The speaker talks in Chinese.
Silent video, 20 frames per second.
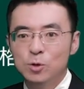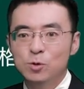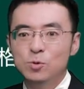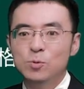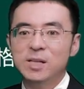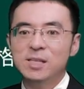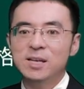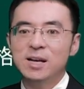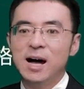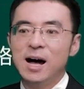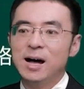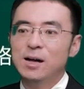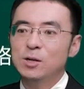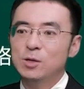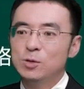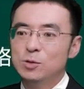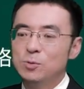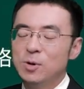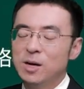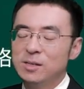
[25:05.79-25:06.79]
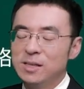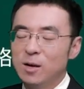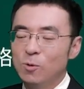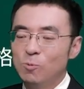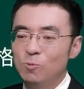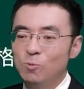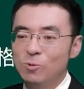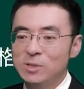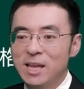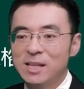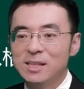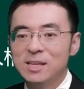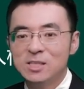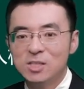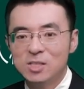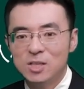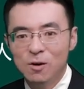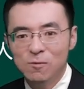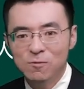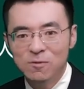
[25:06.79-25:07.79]
约定啊，需要在五天内
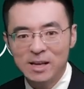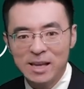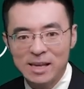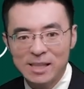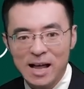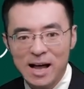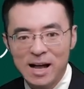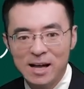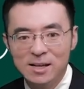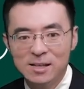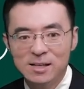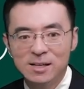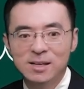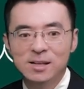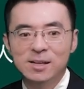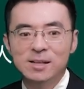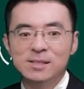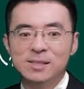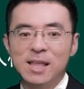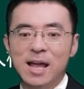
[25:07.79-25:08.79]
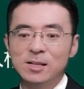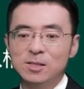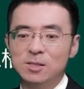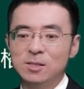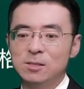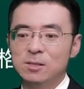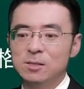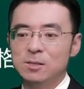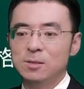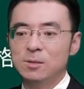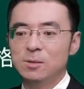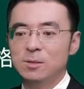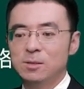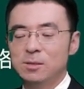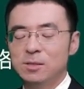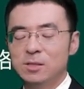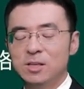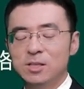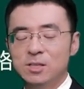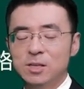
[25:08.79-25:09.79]
交付给他，但是
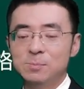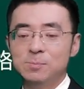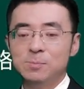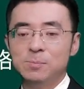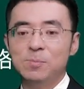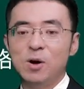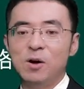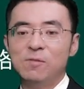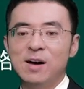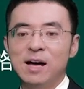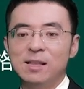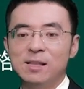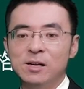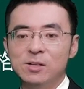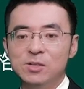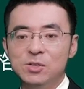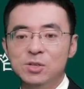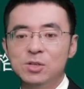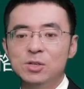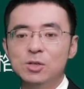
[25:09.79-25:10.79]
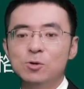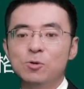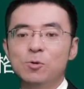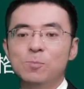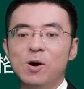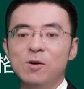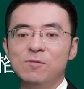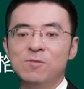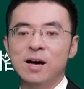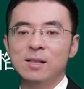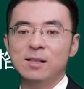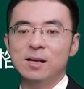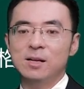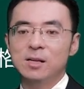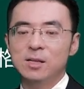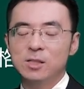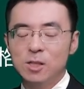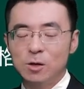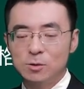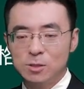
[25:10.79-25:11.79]
地震爆发了，泥石流爆发了，
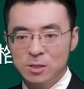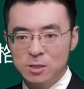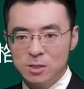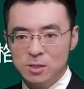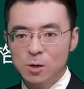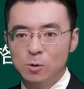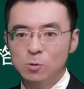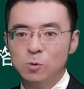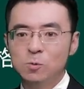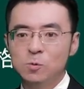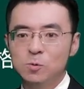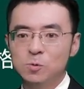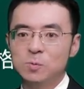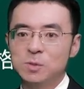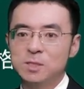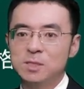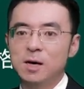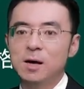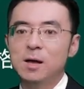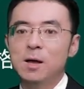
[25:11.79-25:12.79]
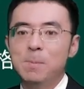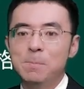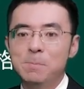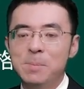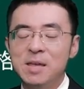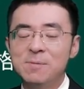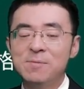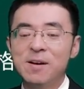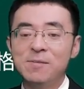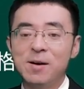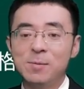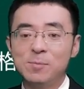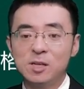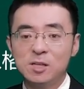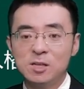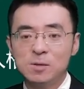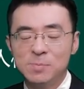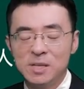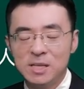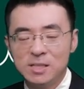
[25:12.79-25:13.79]
导致交通阻塞，没办法
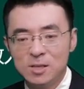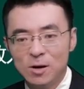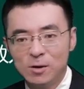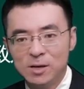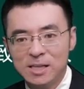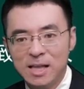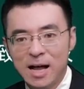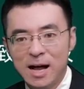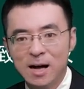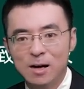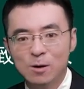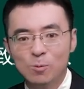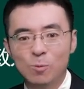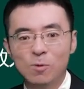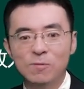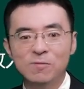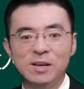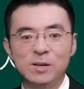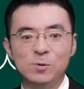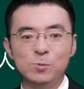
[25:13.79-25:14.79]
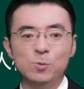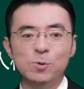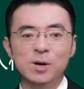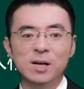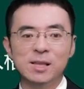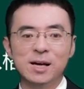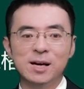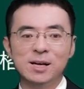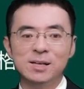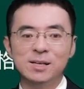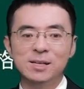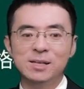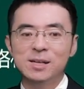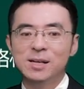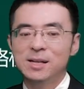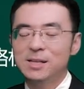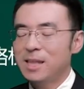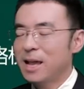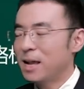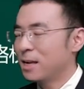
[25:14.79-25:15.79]
把这笔交给他，我违约了。
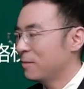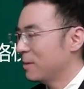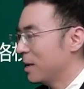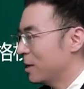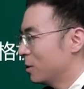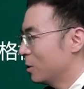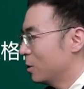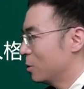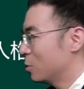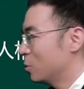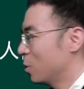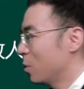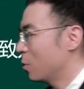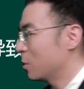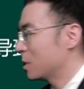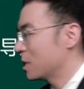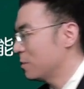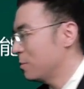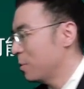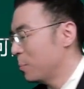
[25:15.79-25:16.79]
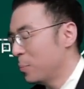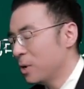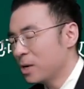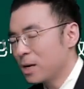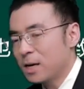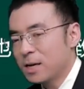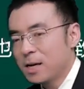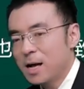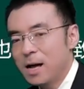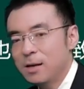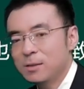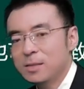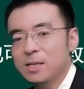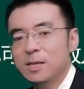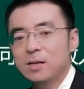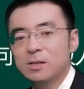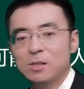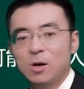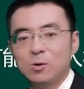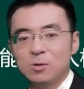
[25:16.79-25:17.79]
但各位，如果是因为不可抗
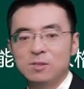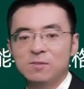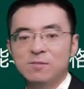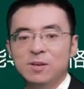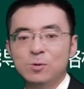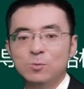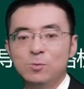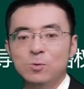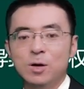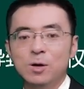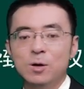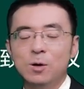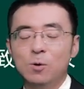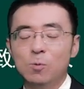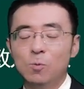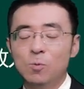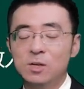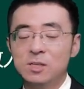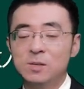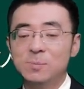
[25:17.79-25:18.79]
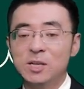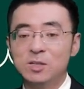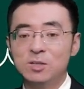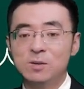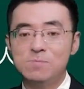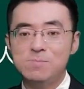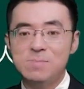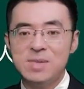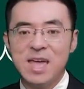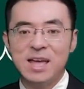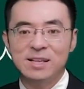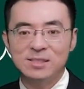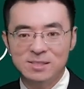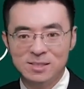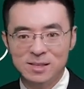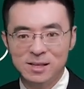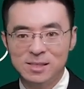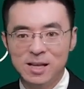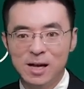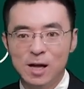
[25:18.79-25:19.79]
力而导致的违约，我这边是免
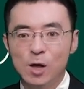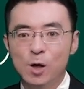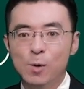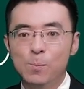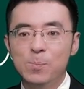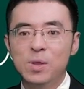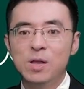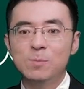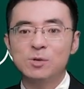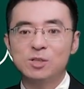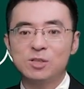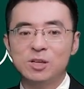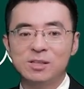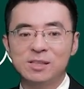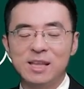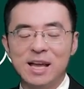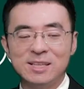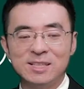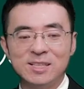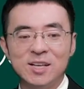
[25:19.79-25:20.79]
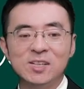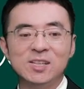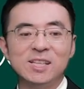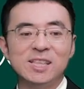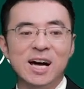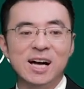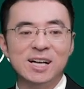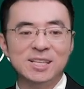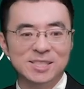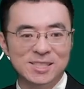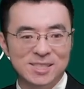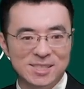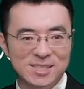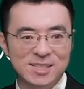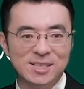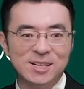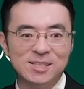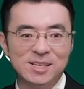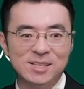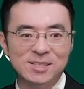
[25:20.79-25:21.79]
责的，并不承担相应的
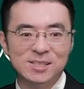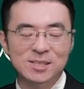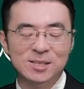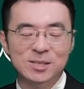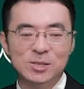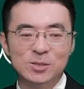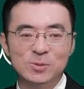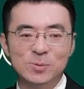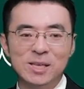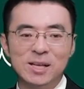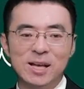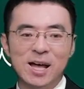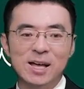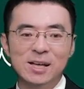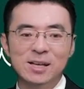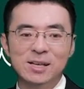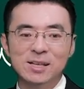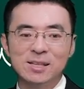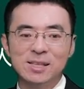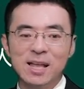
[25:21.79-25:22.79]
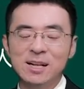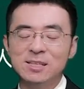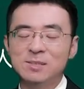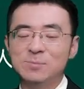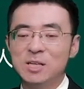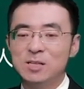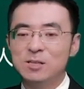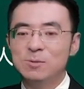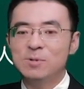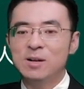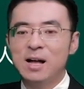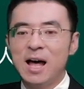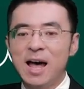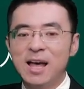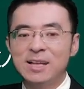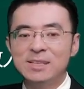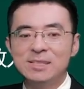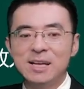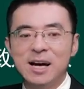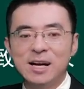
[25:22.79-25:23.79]
责任。所以你看，他这边是不是
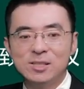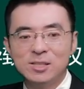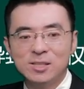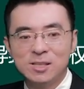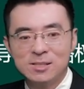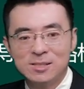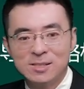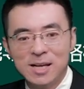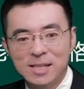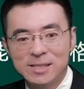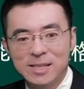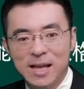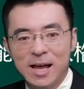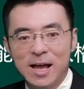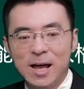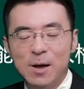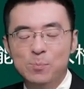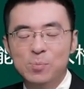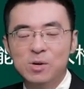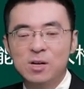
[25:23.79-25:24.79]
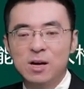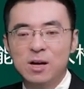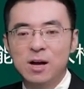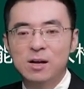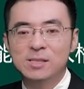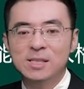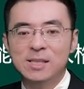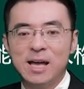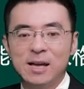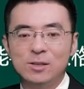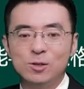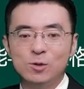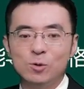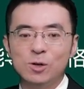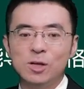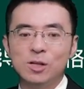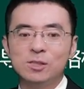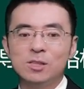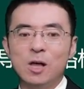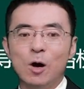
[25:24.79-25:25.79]
按下这个自然灾害不可抗力的按
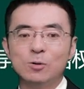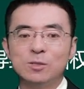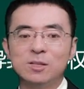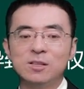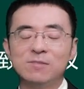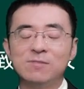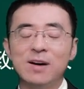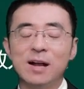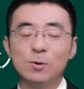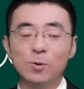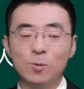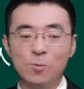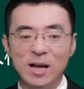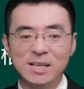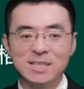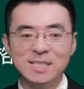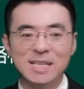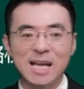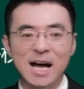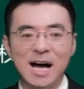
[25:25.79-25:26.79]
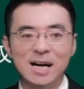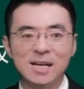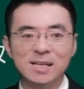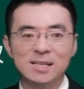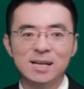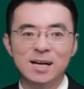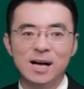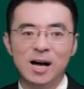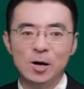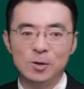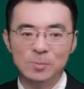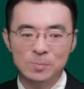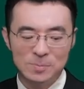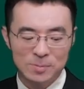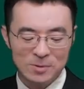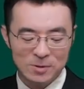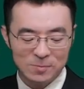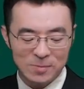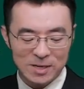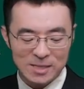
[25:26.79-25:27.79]
钮，导致了法律关系啊？好，
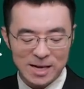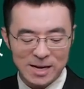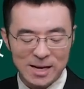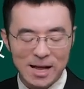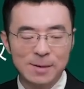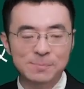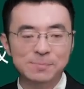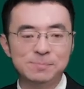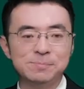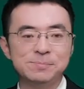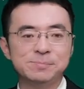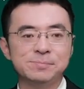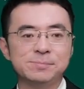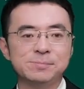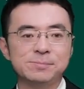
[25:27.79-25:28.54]
往下看。